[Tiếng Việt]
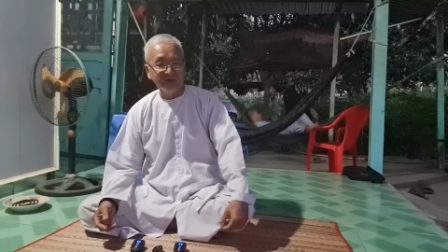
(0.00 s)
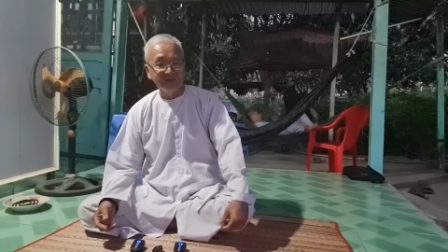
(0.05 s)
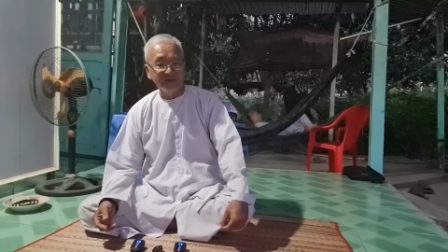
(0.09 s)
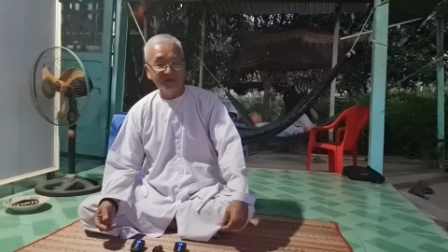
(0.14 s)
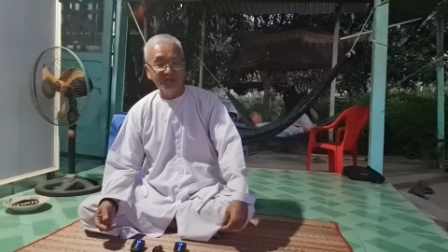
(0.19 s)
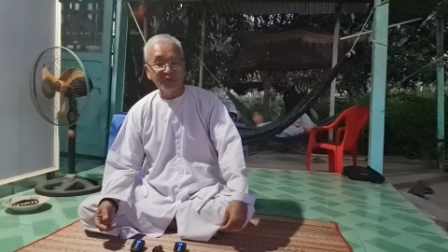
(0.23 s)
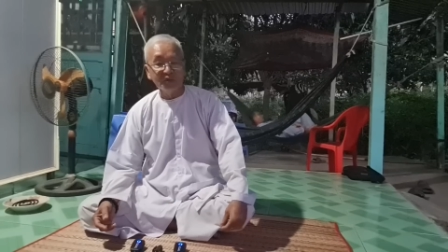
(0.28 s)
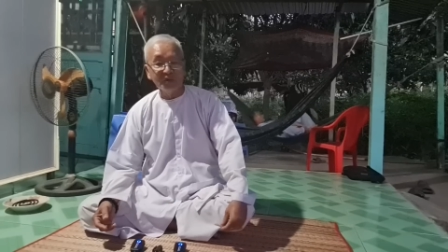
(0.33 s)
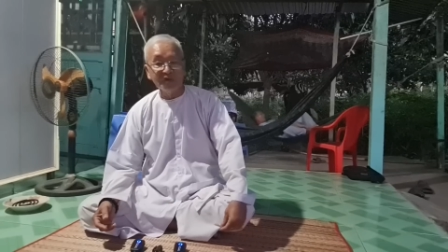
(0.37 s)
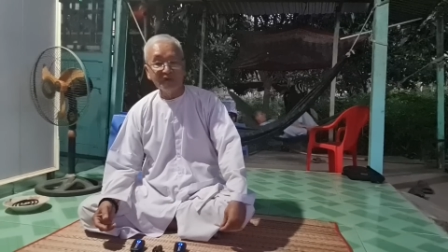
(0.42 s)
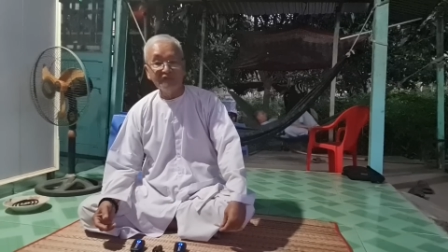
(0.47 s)

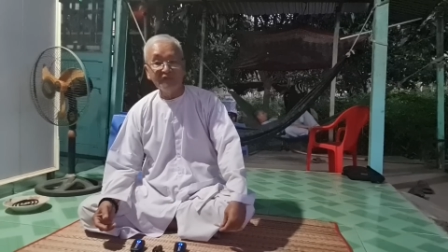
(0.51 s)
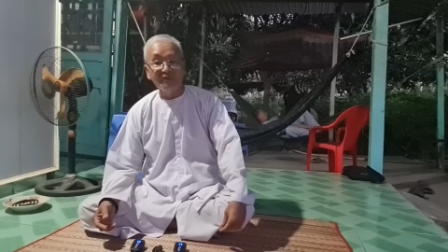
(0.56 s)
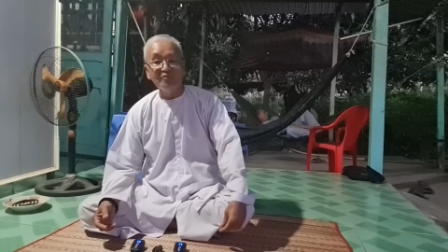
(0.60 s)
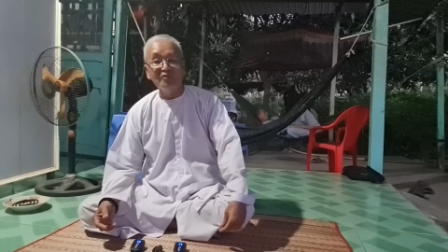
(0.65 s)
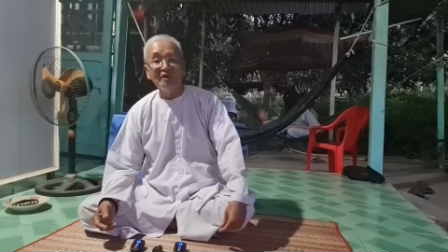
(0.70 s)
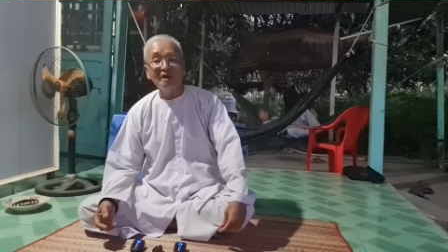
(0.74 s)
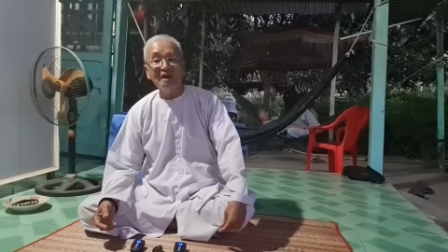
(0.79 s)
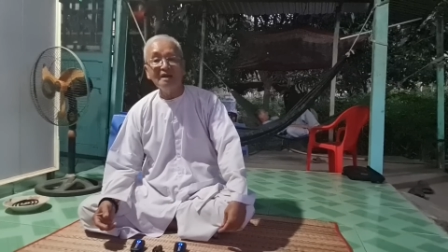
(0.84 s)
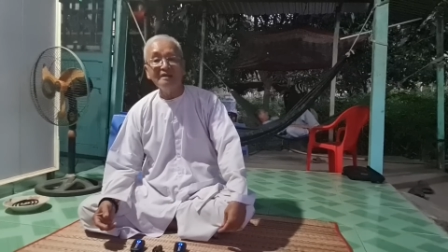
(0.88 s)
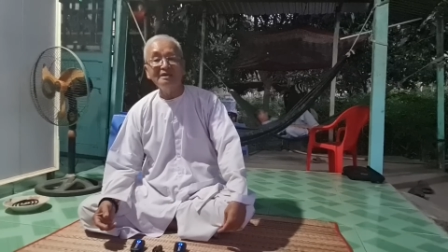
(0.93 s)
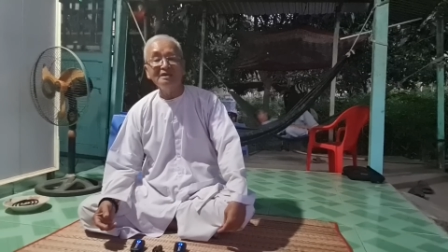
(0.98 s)
nói tùy
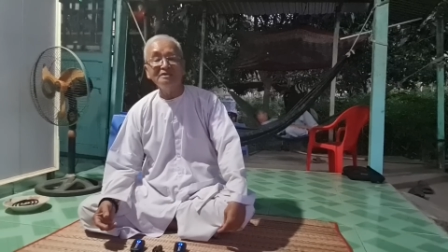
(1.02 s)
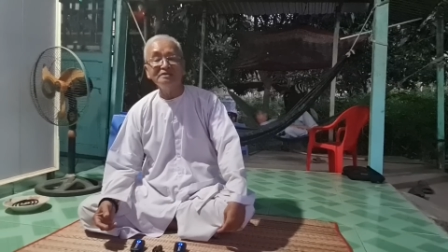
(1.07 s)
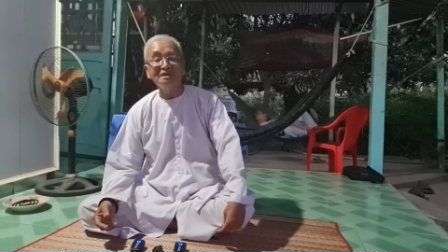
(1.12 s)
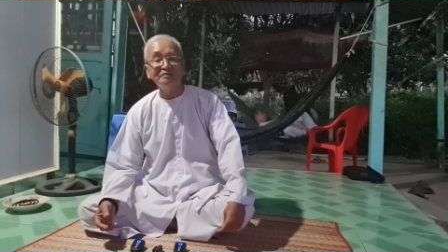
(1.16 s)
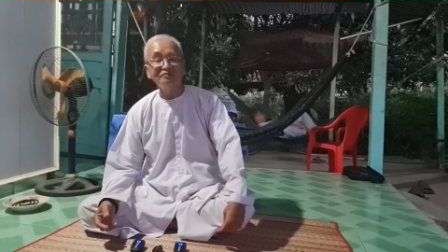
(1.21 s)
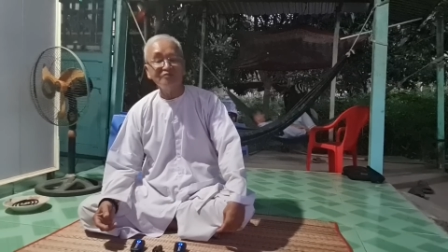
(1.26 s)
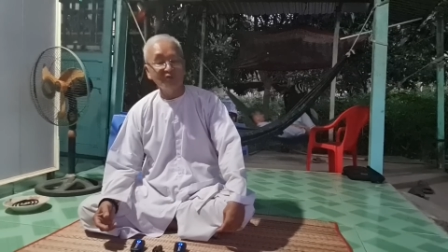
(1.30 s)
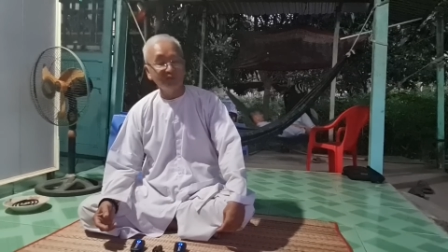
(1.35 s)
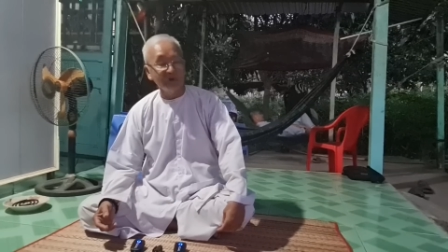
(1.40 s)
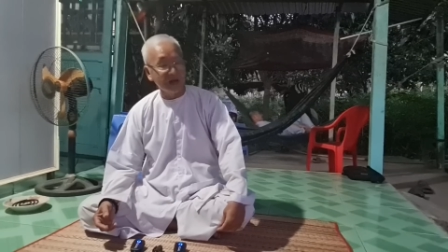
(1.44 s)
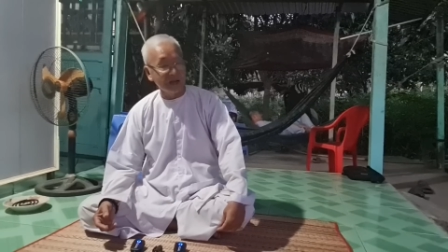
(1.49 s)
phong hóa dân
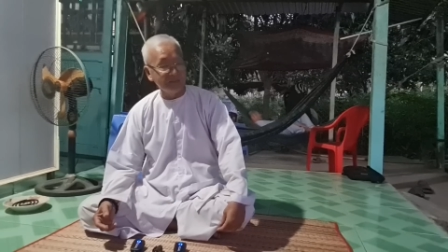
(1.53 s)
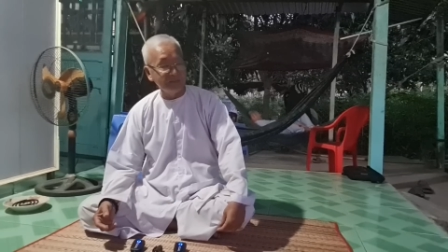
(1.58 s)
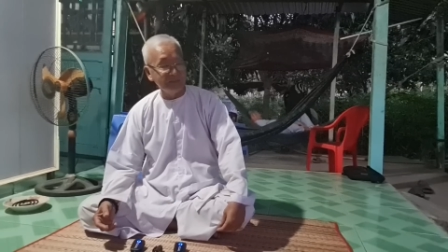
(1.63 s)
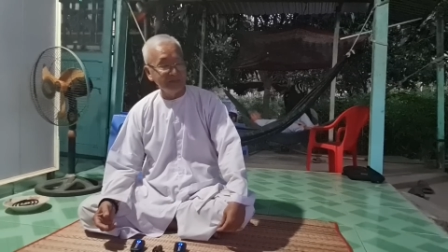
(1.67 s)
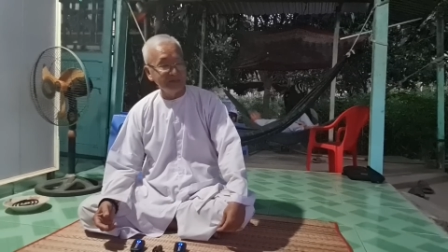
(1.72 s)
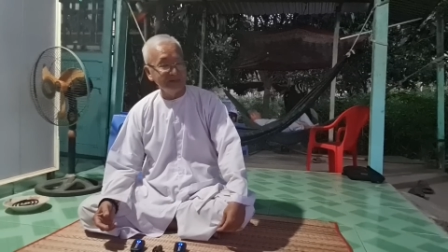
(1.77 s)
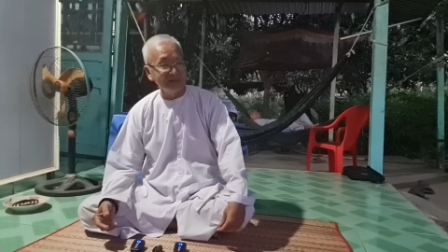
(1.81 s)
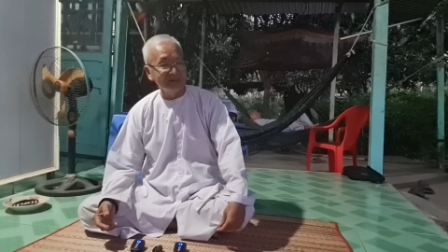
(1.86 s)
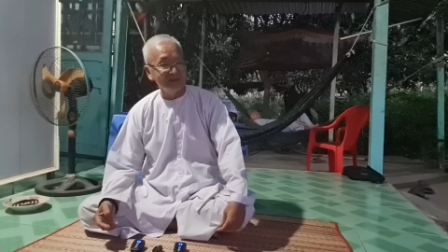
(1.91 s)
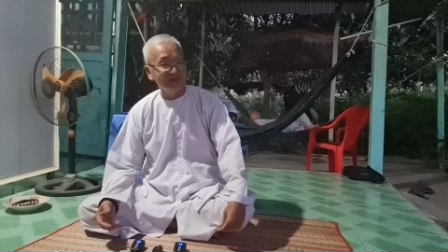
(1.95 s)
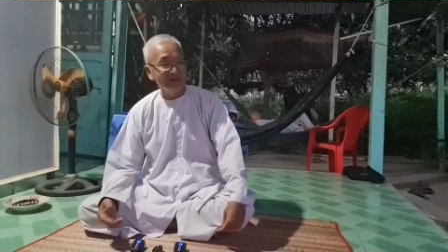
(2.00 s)
sinh phù hợp
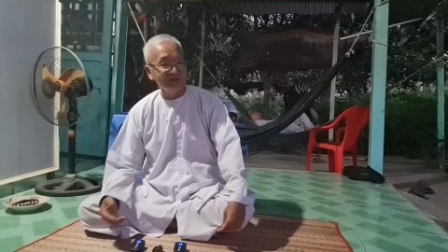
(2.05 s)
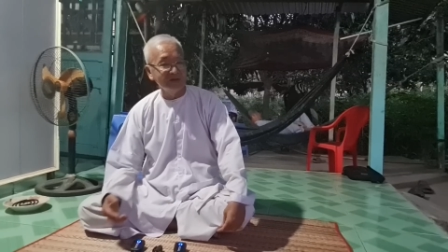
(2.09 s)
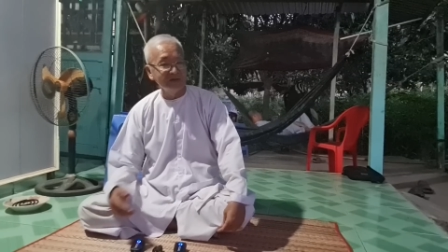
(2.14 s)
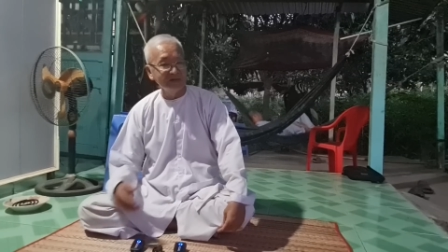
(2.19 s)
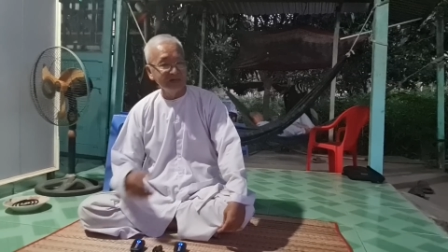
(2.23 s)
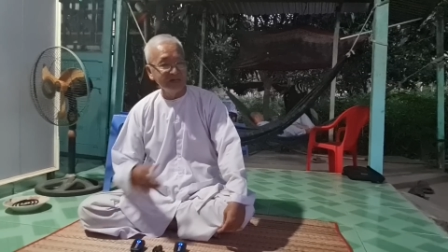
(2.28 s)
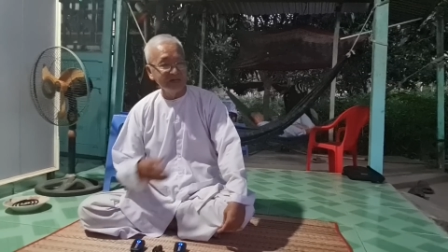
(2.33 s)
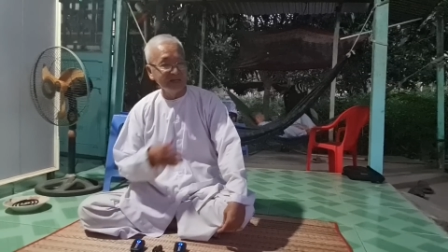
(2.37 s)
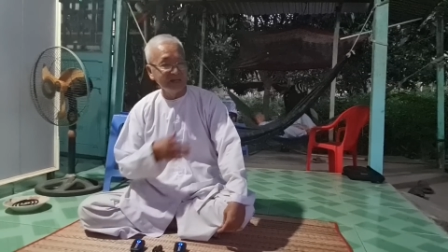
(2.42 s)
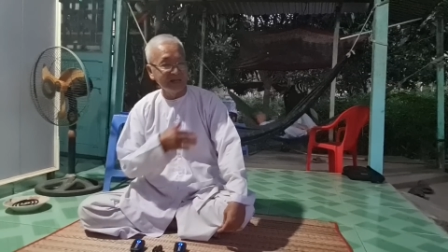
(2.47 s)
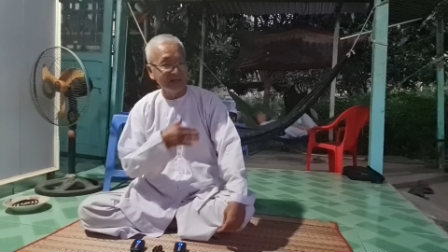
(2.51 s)
á. cho
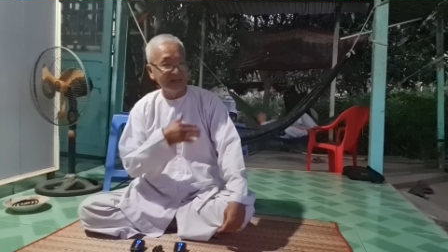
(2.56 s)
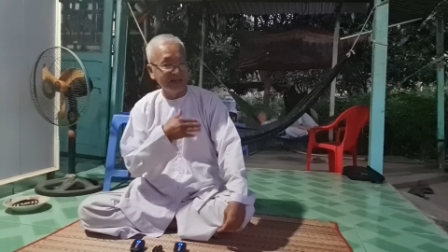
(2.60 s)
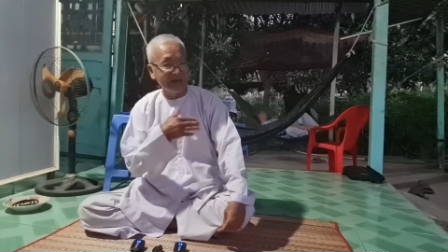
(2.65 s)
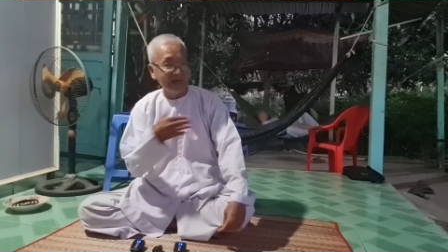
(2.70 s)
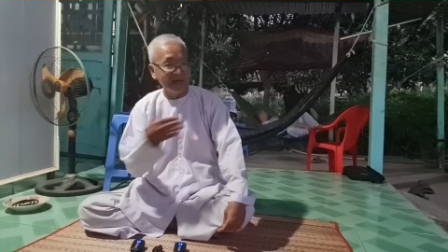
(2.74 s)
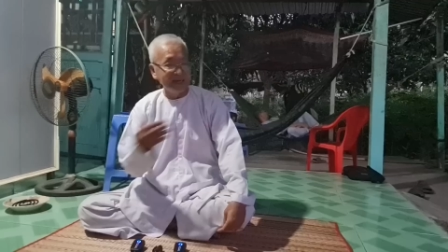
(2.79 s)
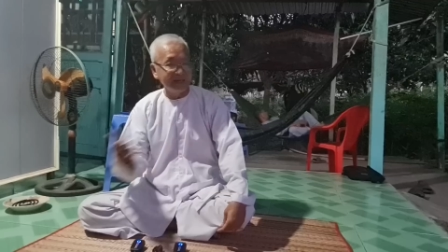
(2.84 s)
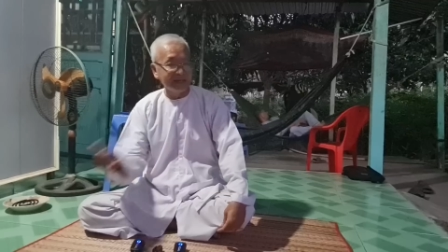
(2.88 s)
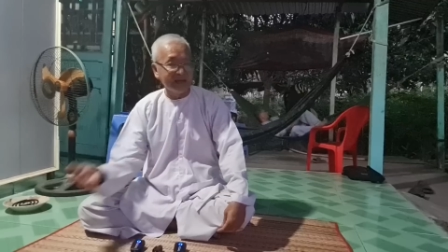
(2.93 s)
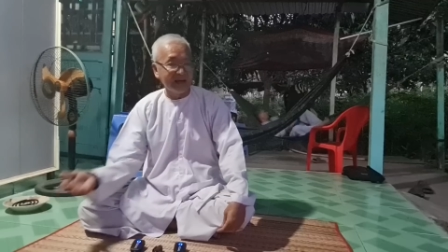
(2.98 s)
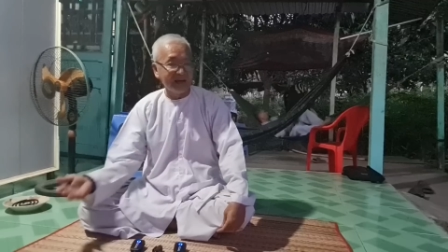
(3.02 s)
nên khi ngày
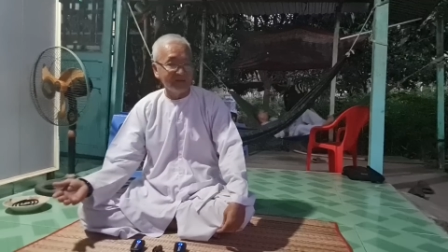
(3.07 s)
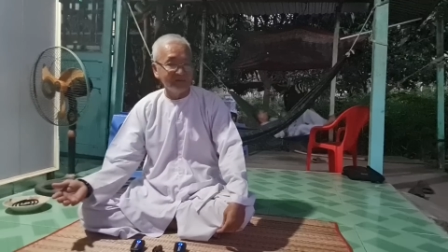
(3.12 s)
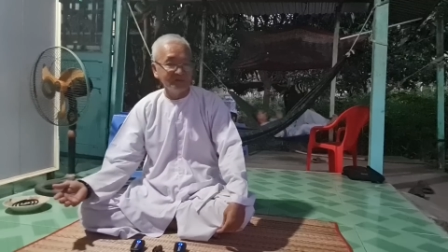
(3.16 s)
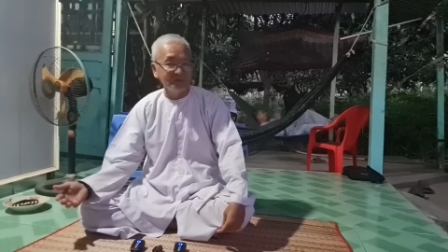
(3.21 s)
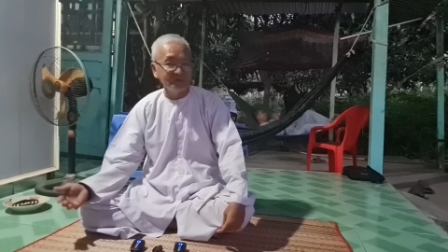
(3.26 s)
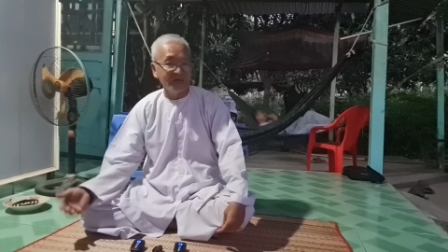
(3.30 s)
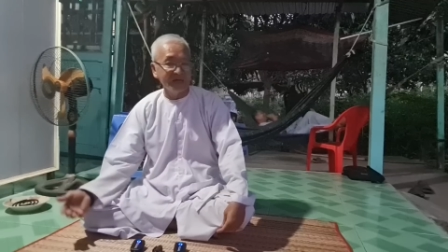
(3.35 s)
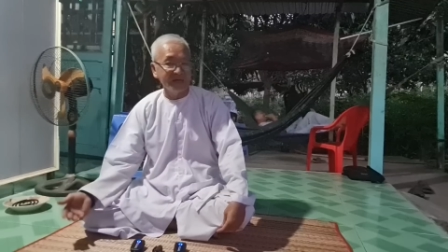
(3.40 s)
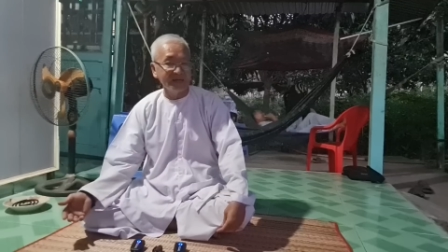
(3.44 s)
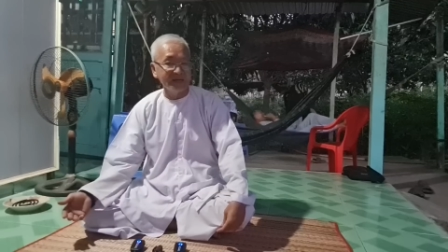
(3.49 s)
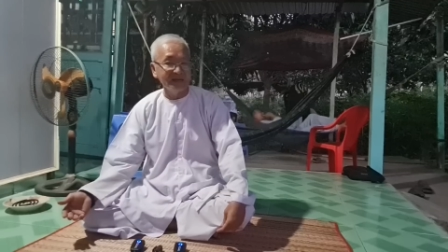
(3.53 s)
dạy đạo
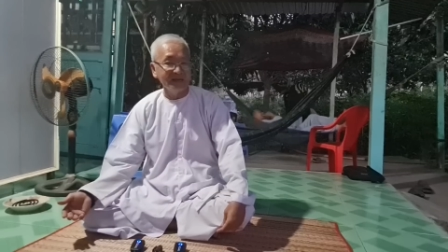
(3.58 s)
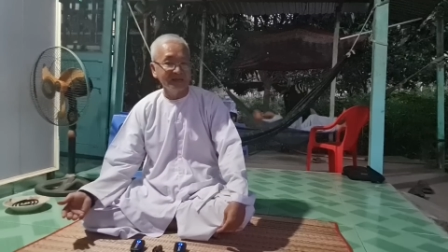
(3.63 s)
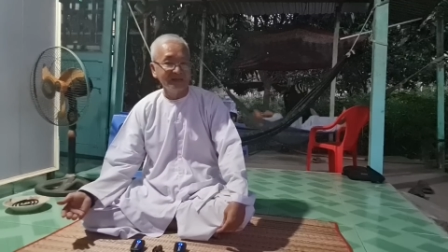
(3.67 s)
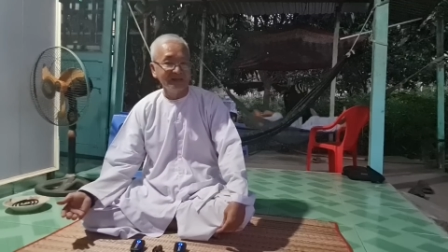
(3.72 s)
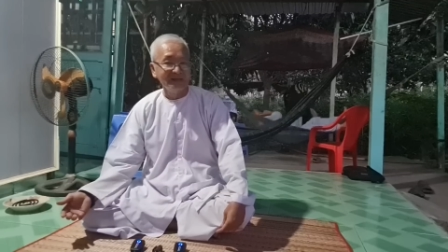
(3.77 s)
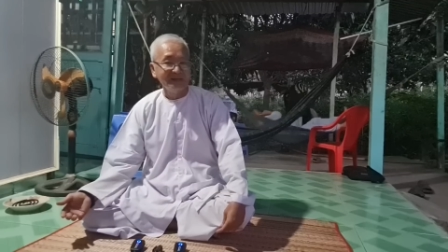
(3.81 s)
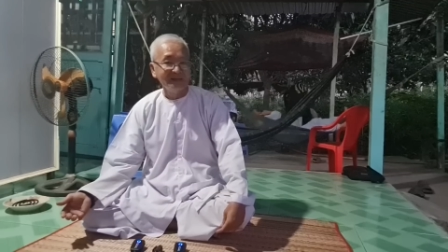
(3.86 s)
của thầy á,